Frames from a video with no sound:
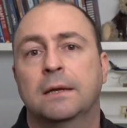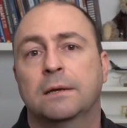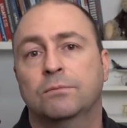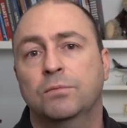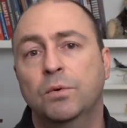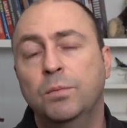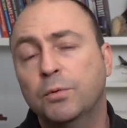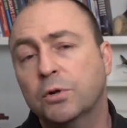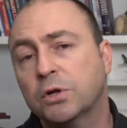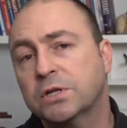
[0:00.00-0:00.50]

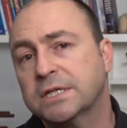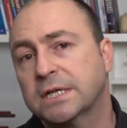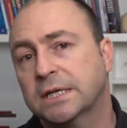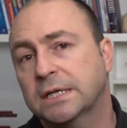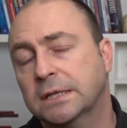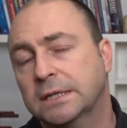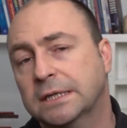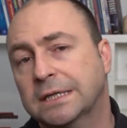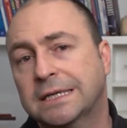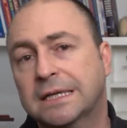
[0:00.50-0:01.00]
Bu
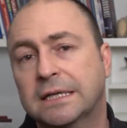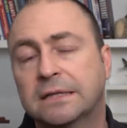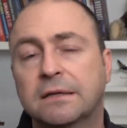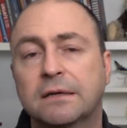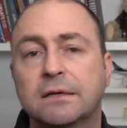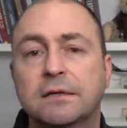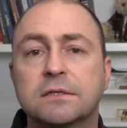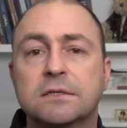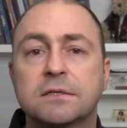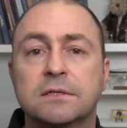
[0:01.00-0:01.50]
projenin
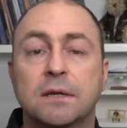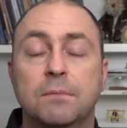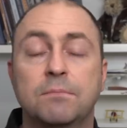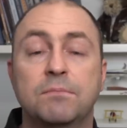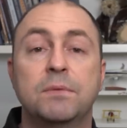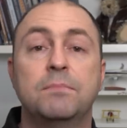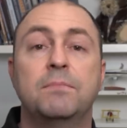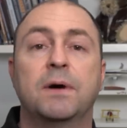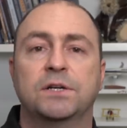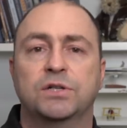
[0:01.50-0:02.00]
İngiltere açısından
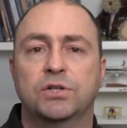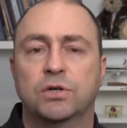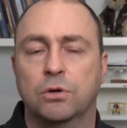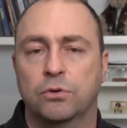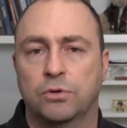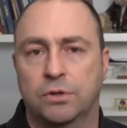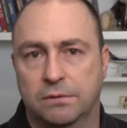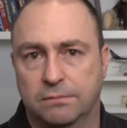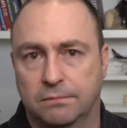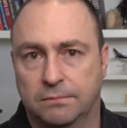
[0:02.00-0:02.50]
bir başka
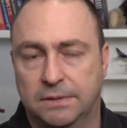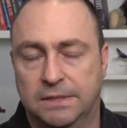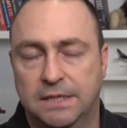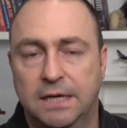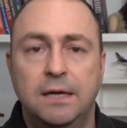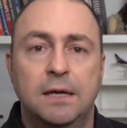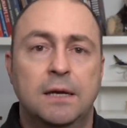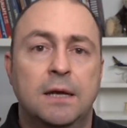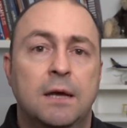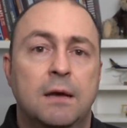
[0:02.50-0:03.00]
önemi
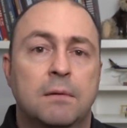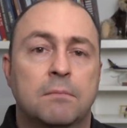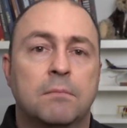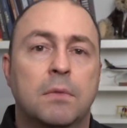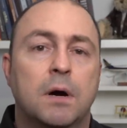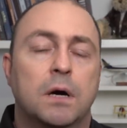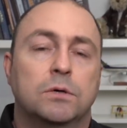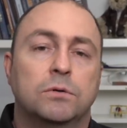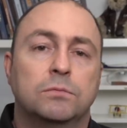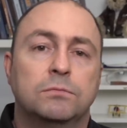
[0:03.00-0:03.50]
de
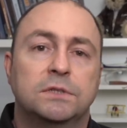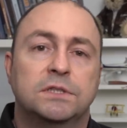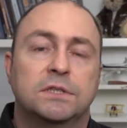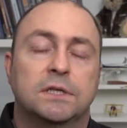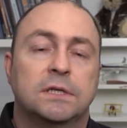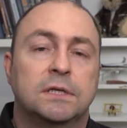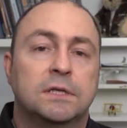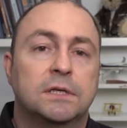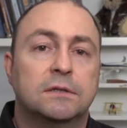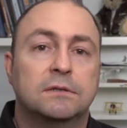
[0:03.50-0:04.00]
malum
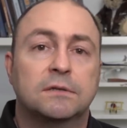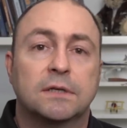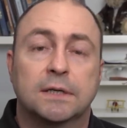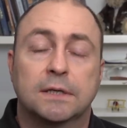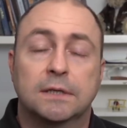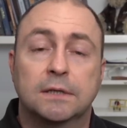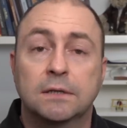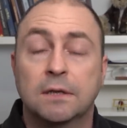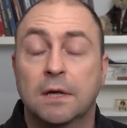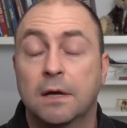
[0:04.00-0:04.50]
işte
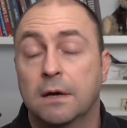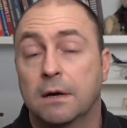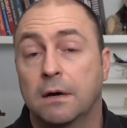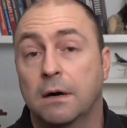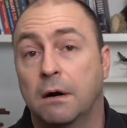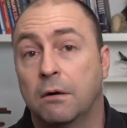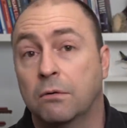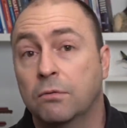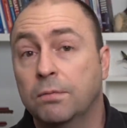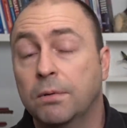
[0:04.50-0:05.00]
İngiltere'nin
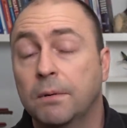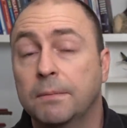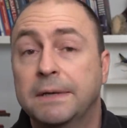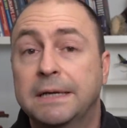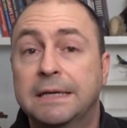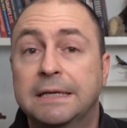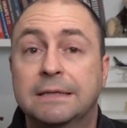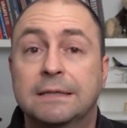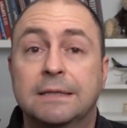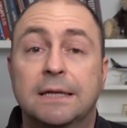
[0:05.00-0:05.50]
Avrupa
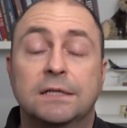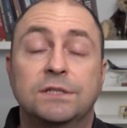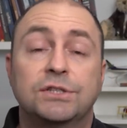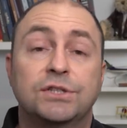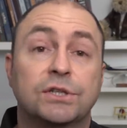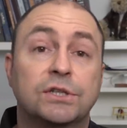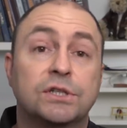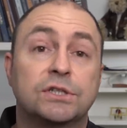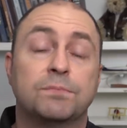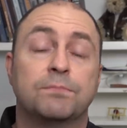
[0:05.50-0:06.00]
Birliği'nden
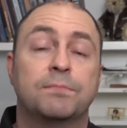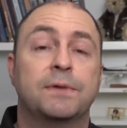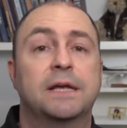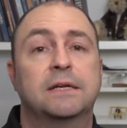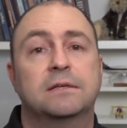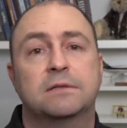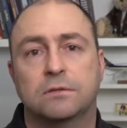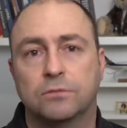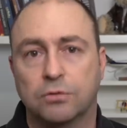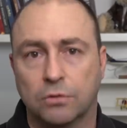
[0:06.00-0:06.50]
çıkış
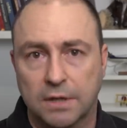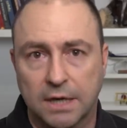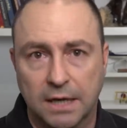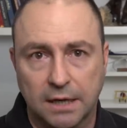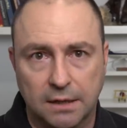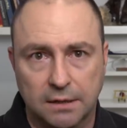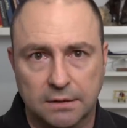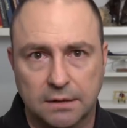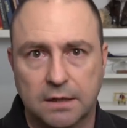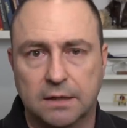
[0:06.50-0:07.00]
Brexit
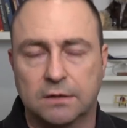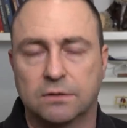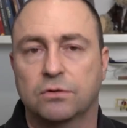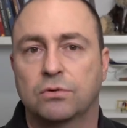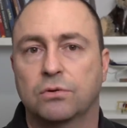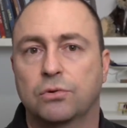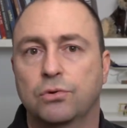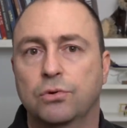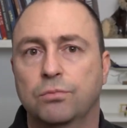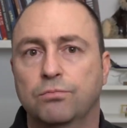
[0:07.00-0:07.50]
olarak
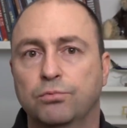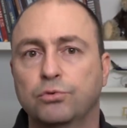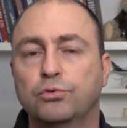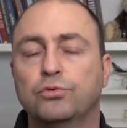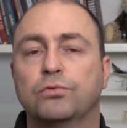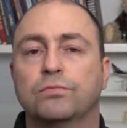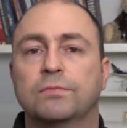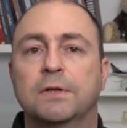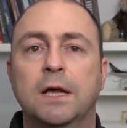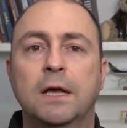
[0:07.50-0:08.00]
adlandırılıyor. Bu
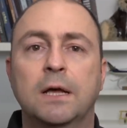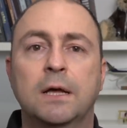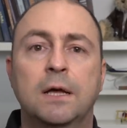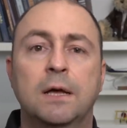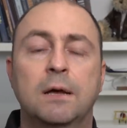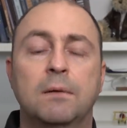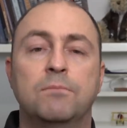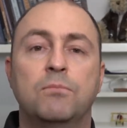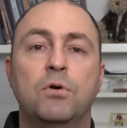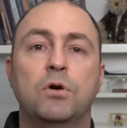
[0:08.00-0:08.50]
durumda
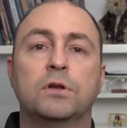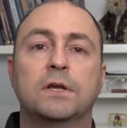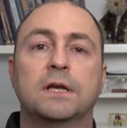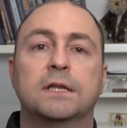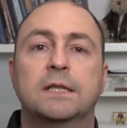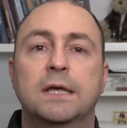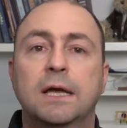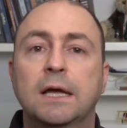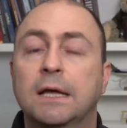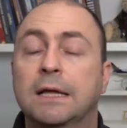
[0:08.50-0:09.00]

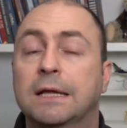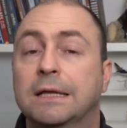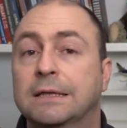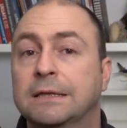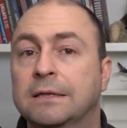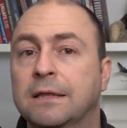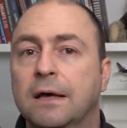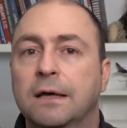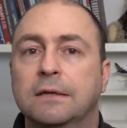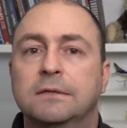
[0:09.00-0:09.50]
bölgede
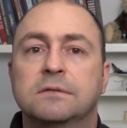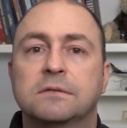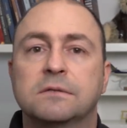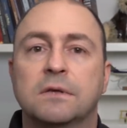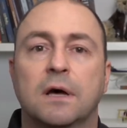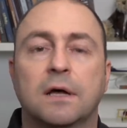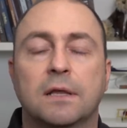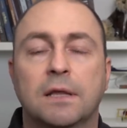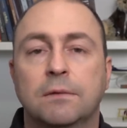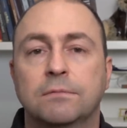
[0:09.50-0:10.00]
daha
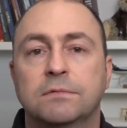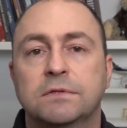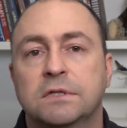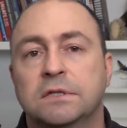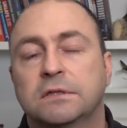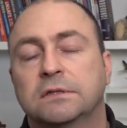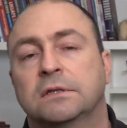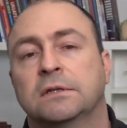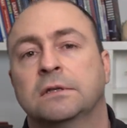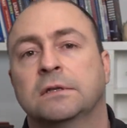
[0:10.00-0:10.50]
sağlam
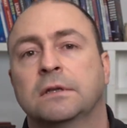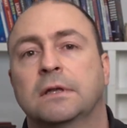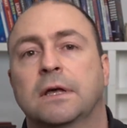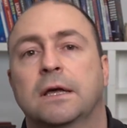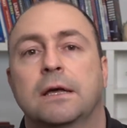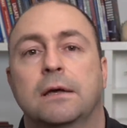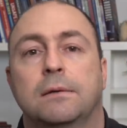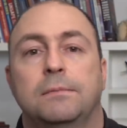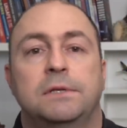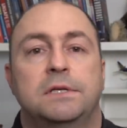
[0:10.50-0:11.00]
sırtını
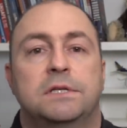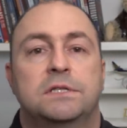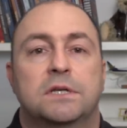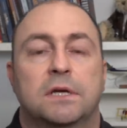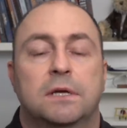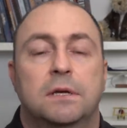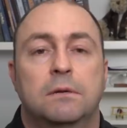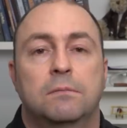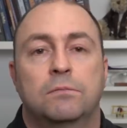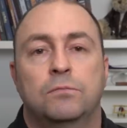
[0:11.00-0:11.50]

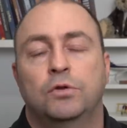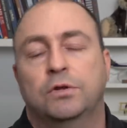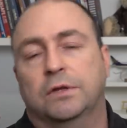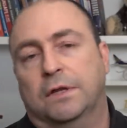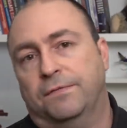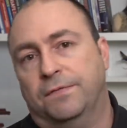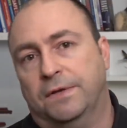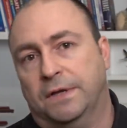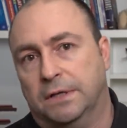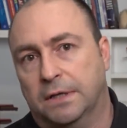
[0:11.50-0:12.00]
dayayabileceği
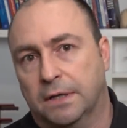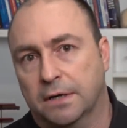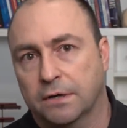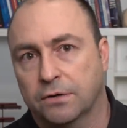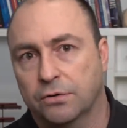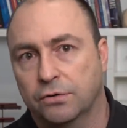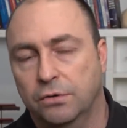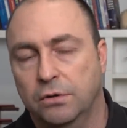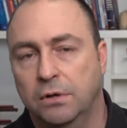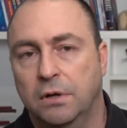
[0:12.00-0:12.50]
müttefikler
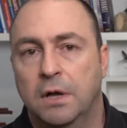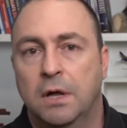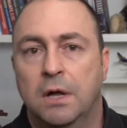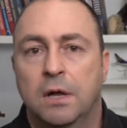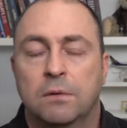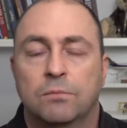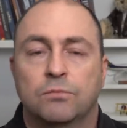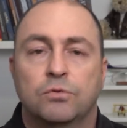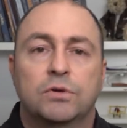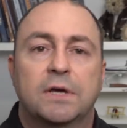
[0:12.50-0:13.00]
arıyor.
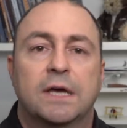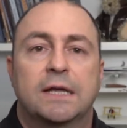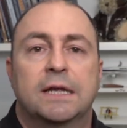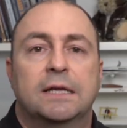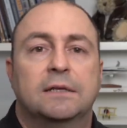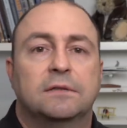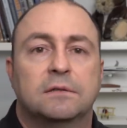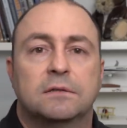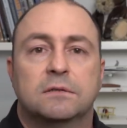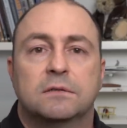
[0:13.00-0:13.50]
Bu
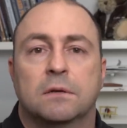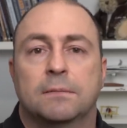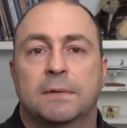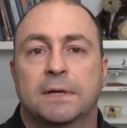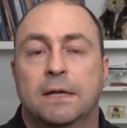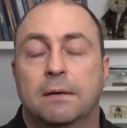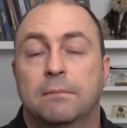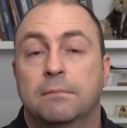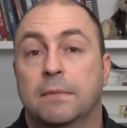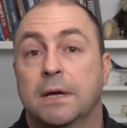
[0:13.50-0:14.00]
gerektiği
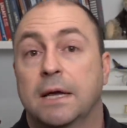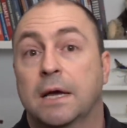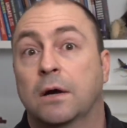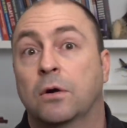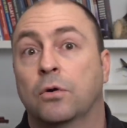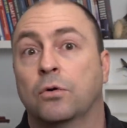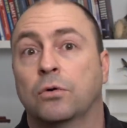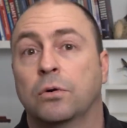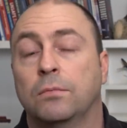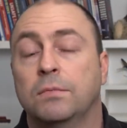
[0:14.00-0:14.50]
zaman hem
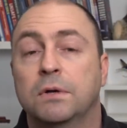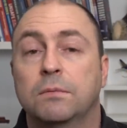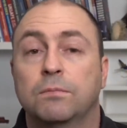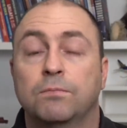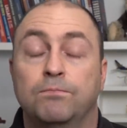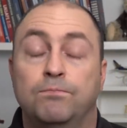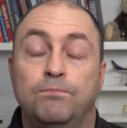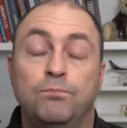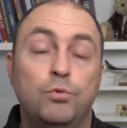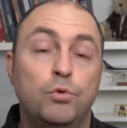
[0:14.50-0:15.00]
ekonomik
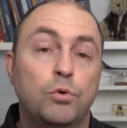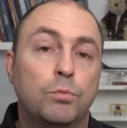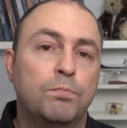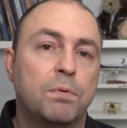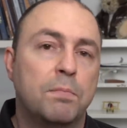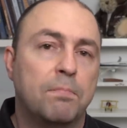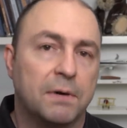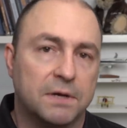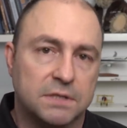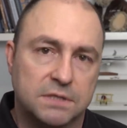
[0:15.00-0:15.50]
büyük
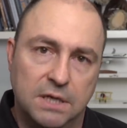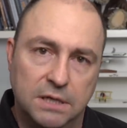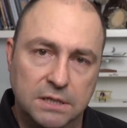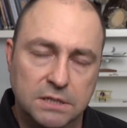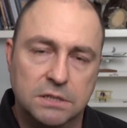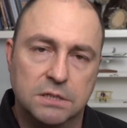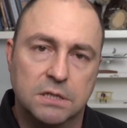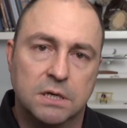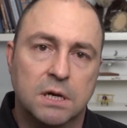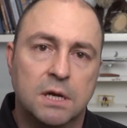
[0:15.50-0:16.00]
bir
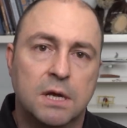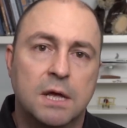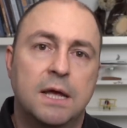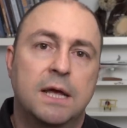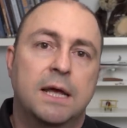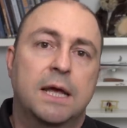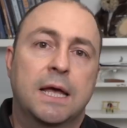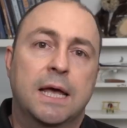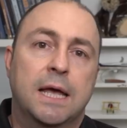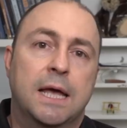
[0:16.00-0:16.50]
pazar
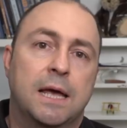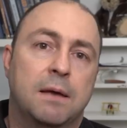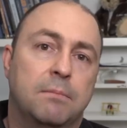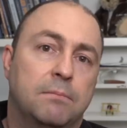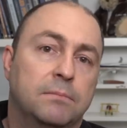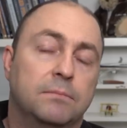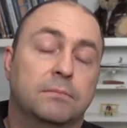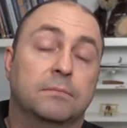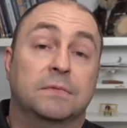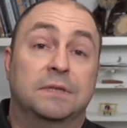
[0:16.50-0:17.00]

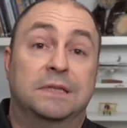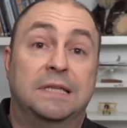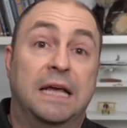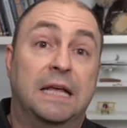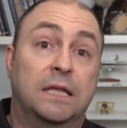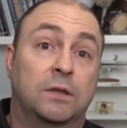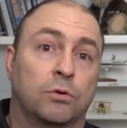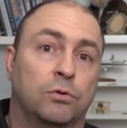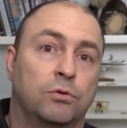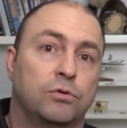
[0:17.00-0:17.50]
hem
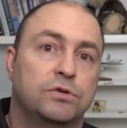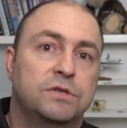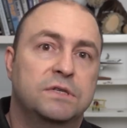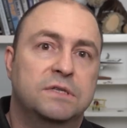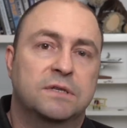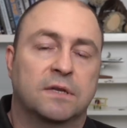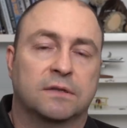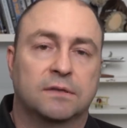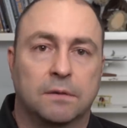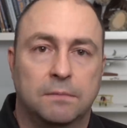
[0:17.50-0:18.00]
teknoloji
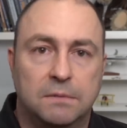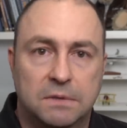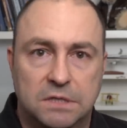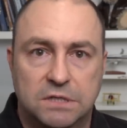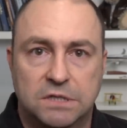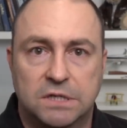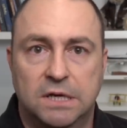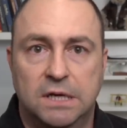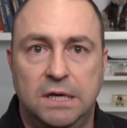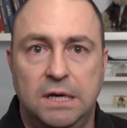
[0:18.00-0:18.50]

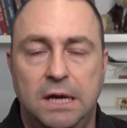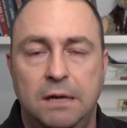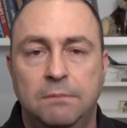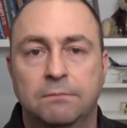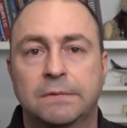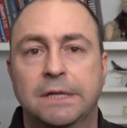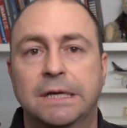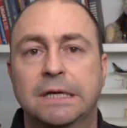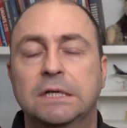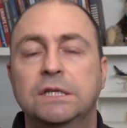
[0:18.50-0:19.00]
satabileceği
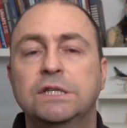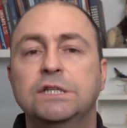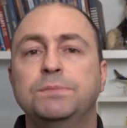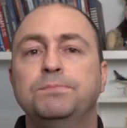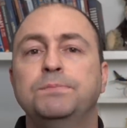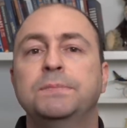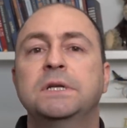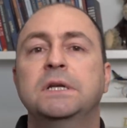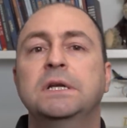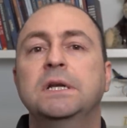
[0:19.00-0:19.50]
hem de
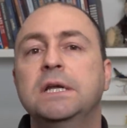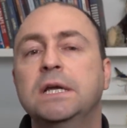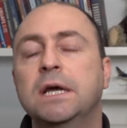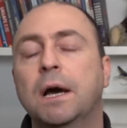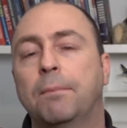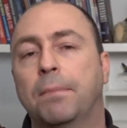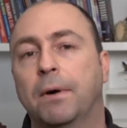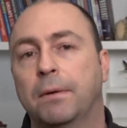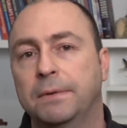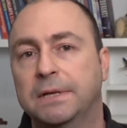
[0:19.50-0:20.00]
işbirliği
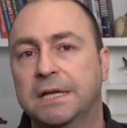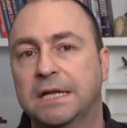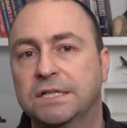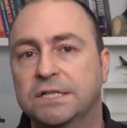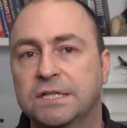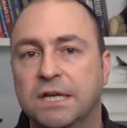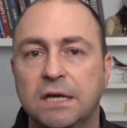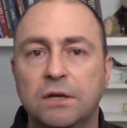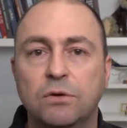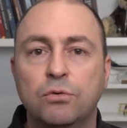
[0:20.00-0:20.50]

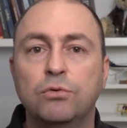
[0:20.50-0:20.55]
yapabileceği